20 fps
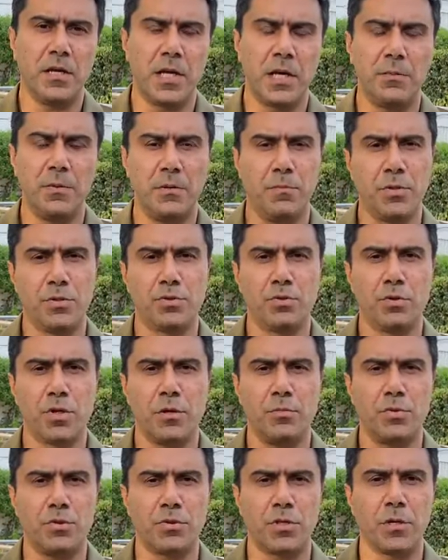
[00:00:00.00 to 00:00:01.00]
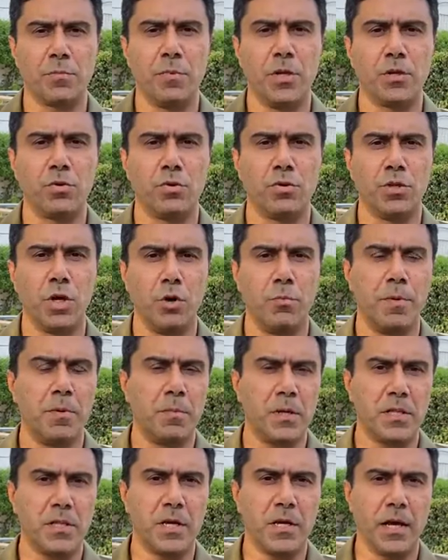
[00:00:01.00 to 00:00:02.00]
अपने बच्चों के मुस्तबिल को दाव पे
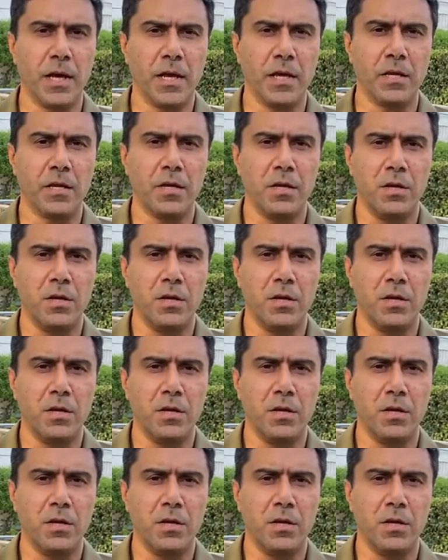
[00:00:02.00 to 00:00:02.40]
मत लगाएं